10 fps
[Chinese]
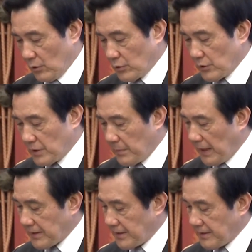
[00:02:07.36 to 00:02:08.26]
过去这
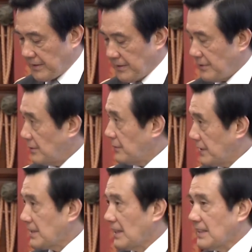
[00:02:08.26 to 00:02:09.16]
八年，我
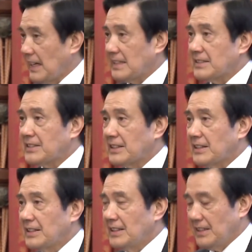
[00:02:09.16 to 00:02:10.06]
非常感谢
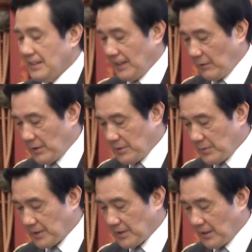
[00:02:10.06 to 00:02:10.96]
台湾人
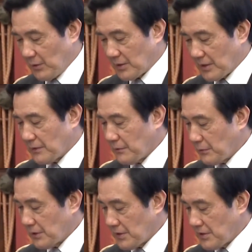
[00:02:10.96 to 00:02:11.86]
民给我这个
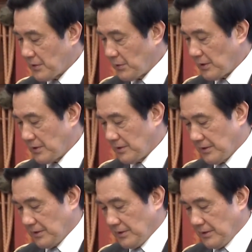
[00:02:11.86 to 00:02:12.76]
服务的机会，
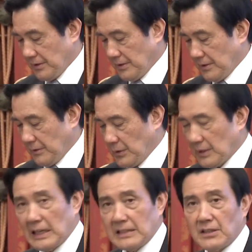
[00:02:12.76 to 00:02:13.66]
为
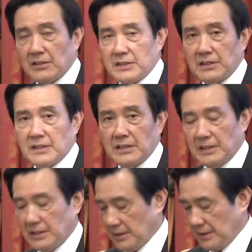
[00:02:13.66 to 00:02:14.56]
了打造一个
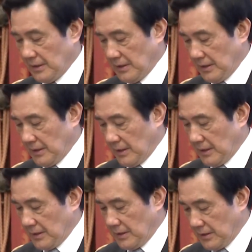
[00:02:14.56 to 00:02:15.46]

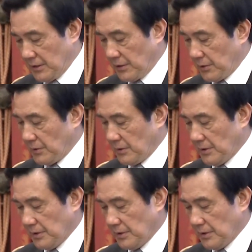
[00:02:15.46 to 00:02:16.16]
自由、